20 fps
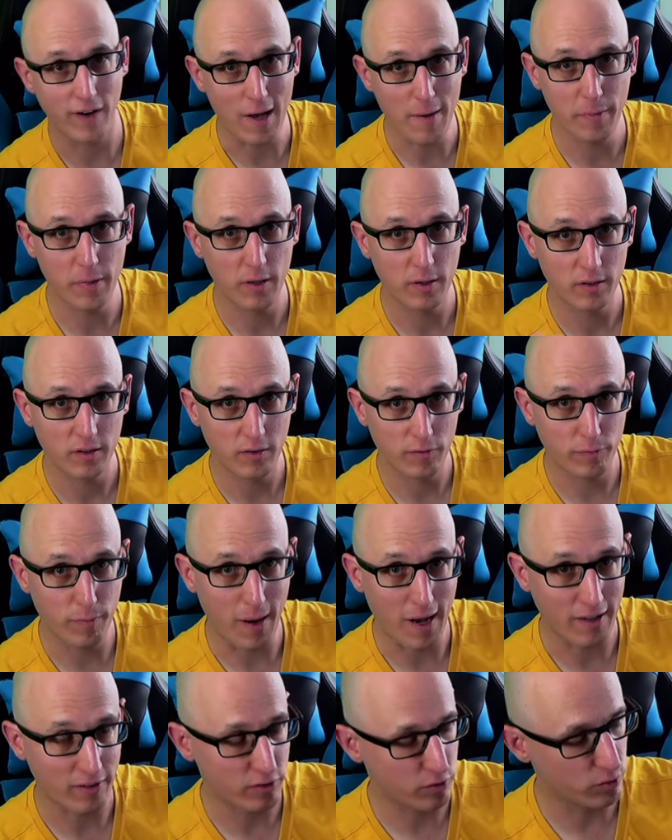Farb
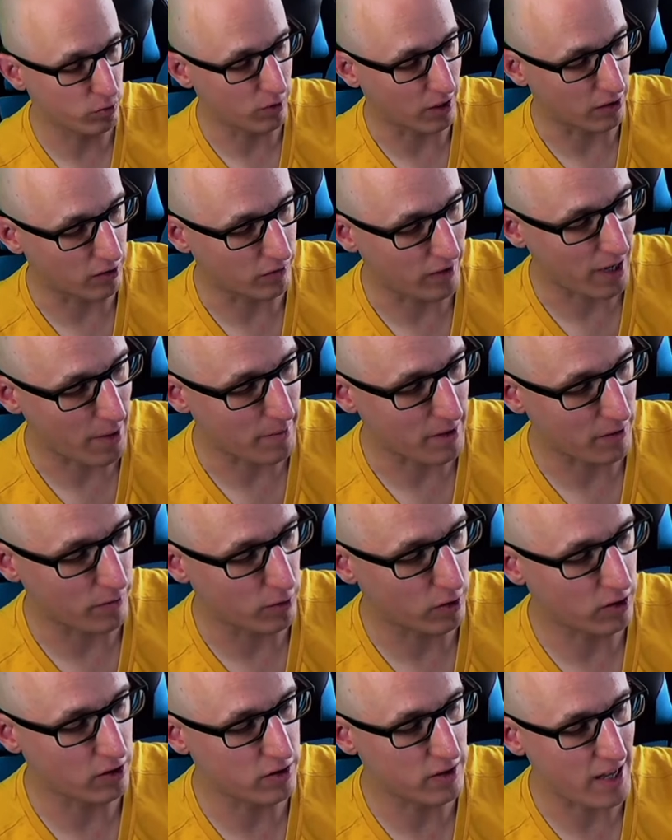Pass-Through. Also wir haben hier
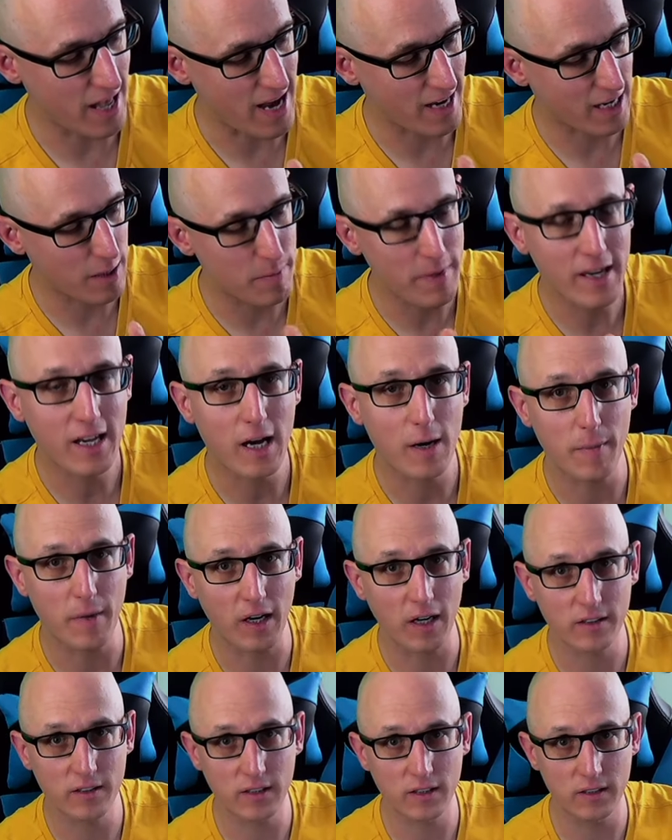wirklich eine
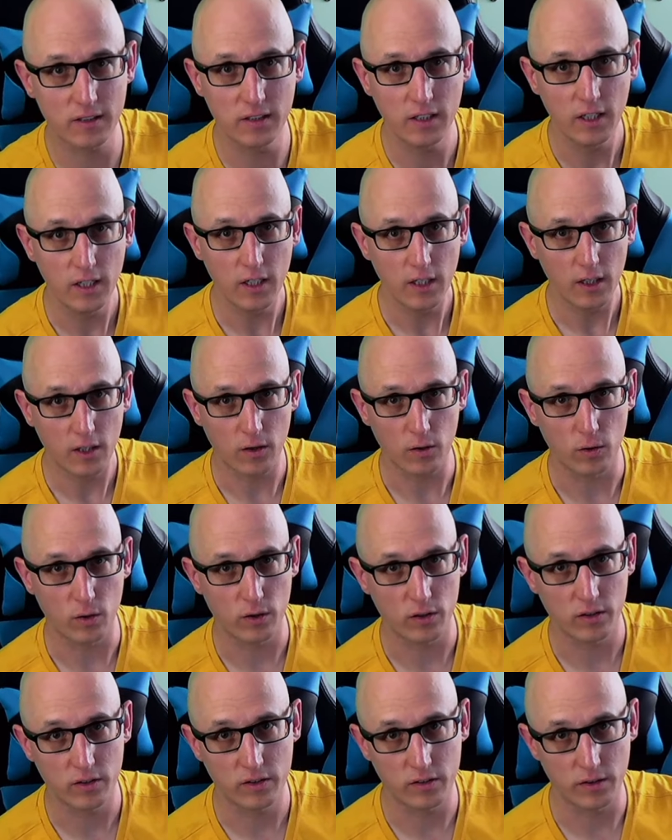RGB-Kamera drin
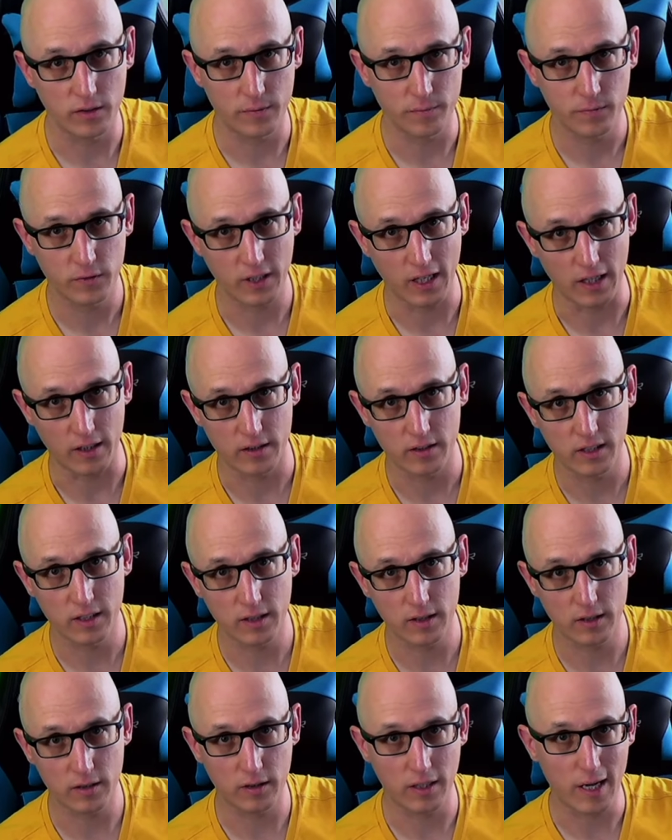und ähm, ja,
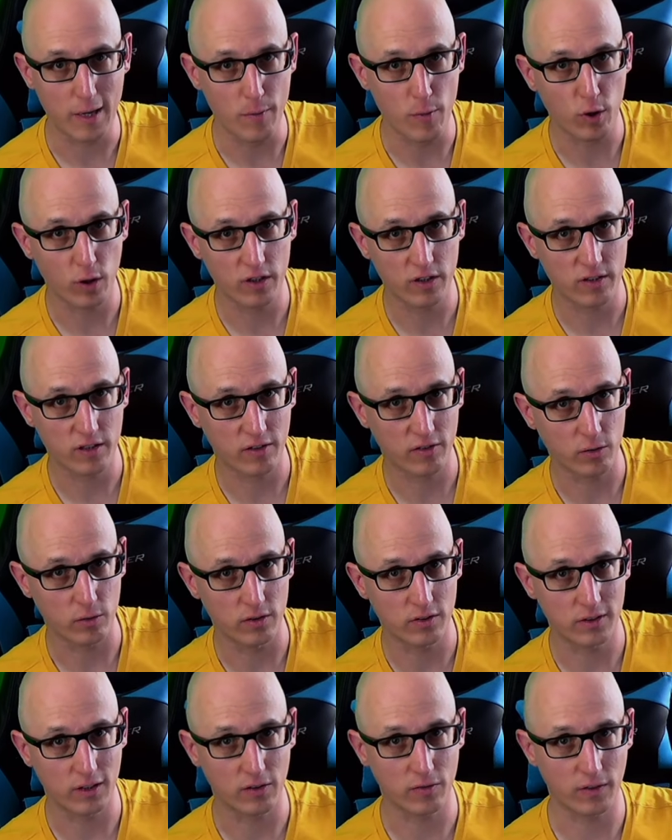die äh, ermöglicht es
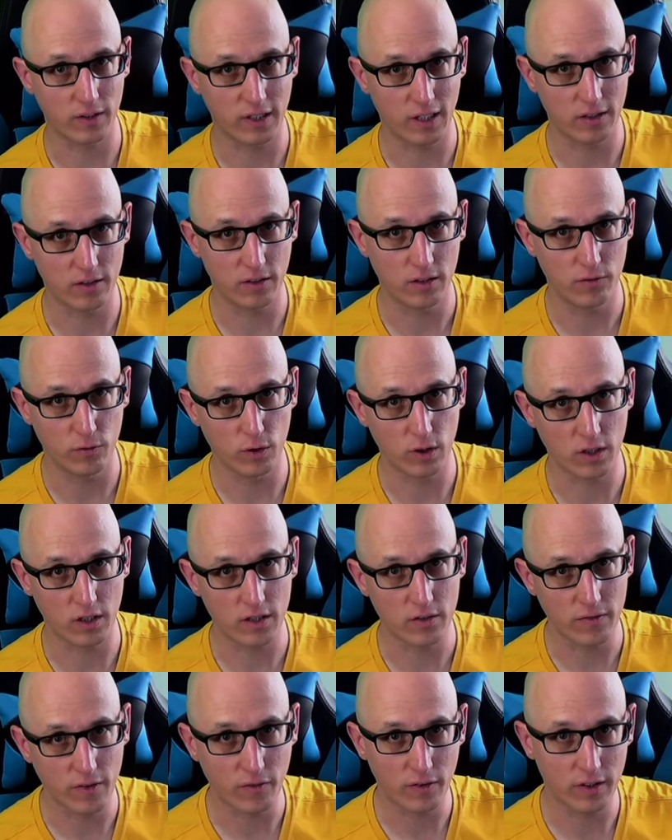uns, dass wir dann
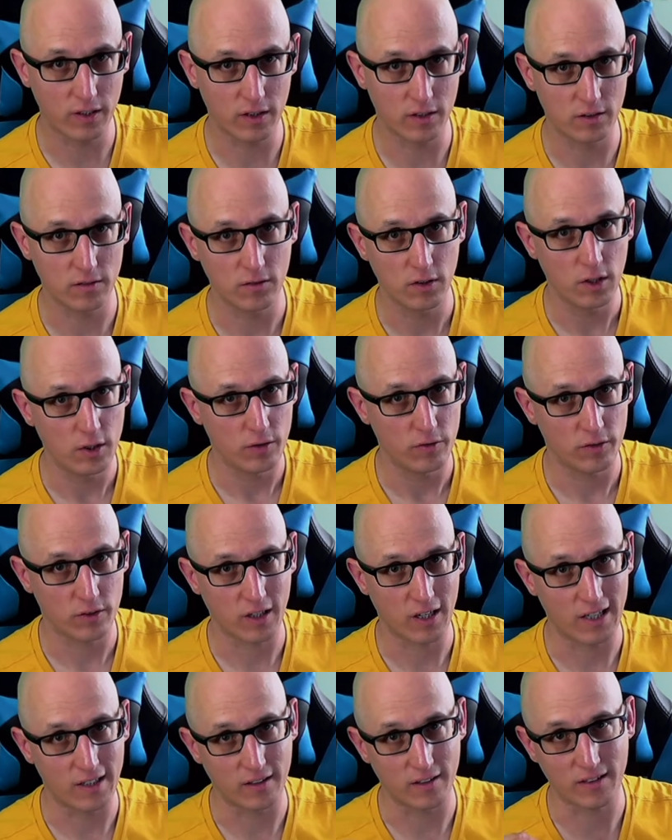wirklich, wenn wir den,
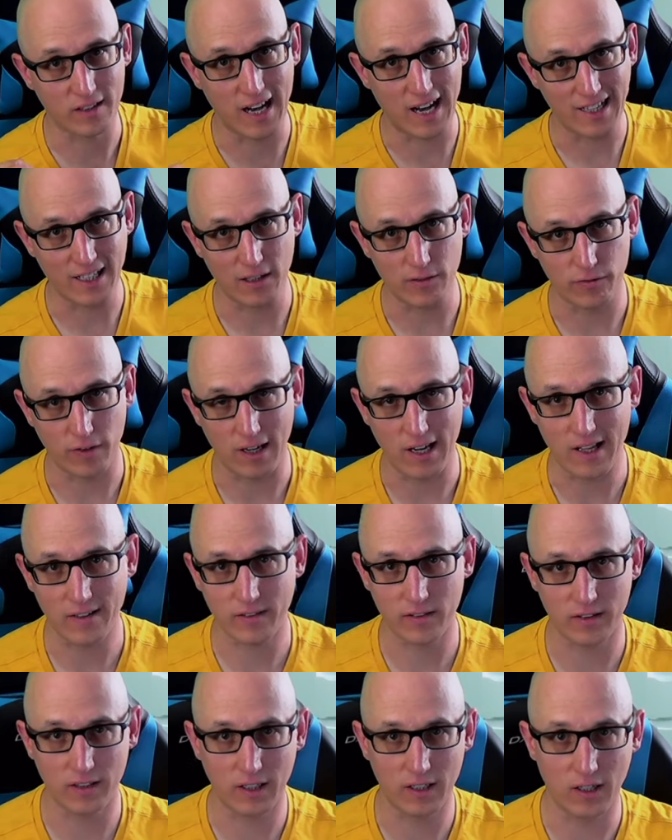das Guardian
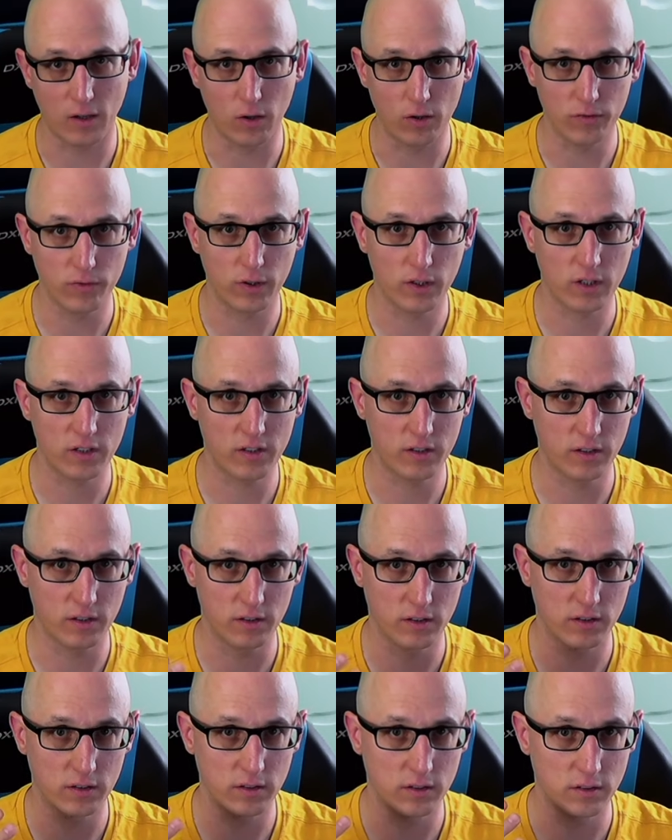verlassen, dann auch wirklich
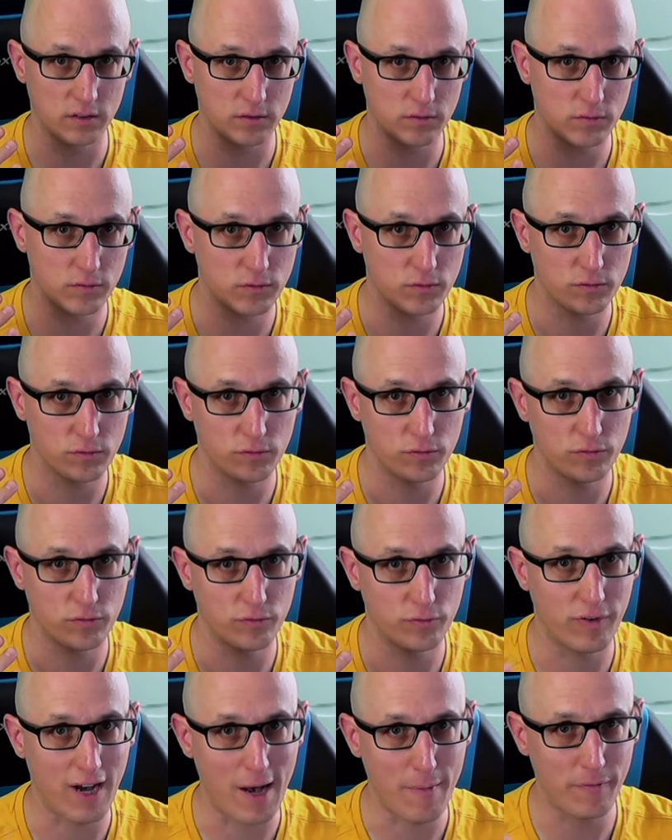eine, eine
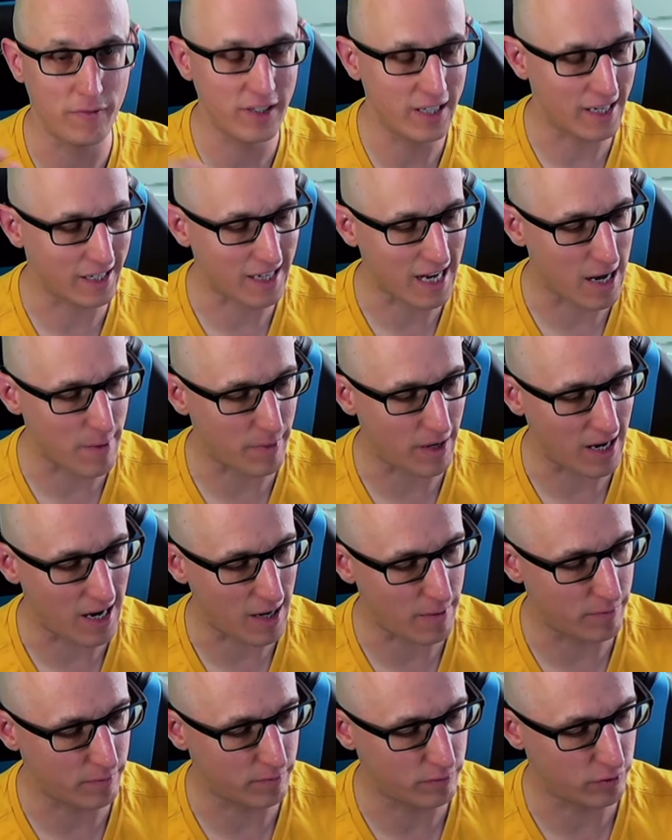Farbwiedergabe
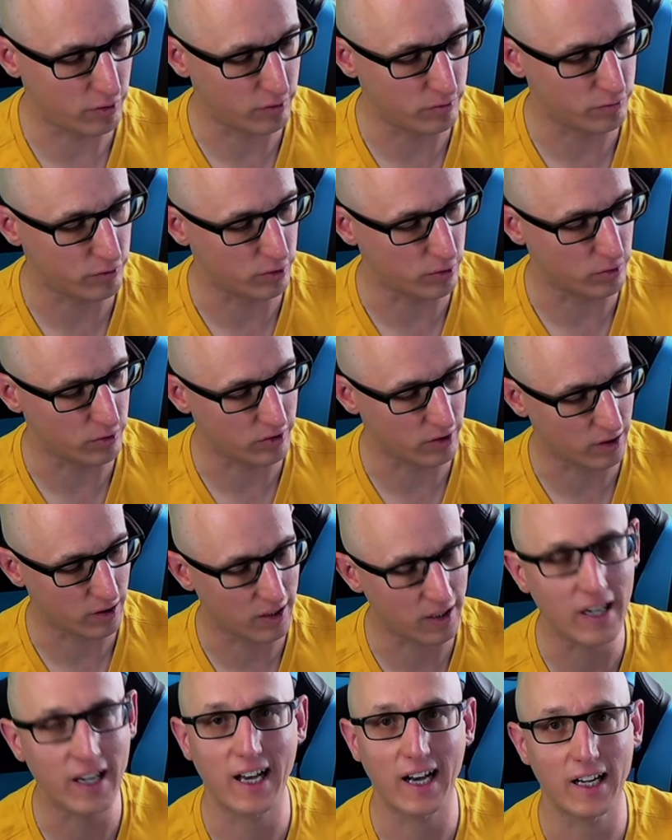haben von, von
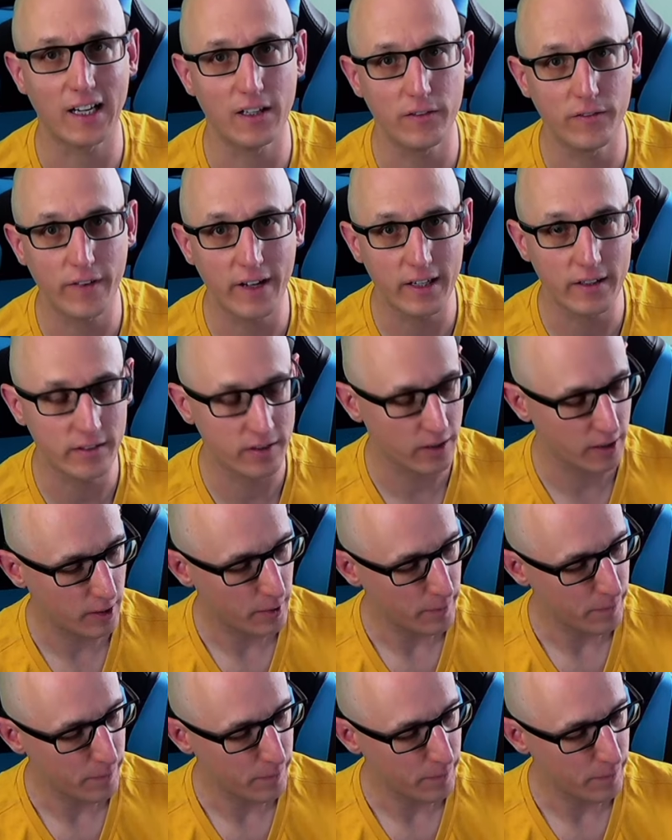unserer realen Welt.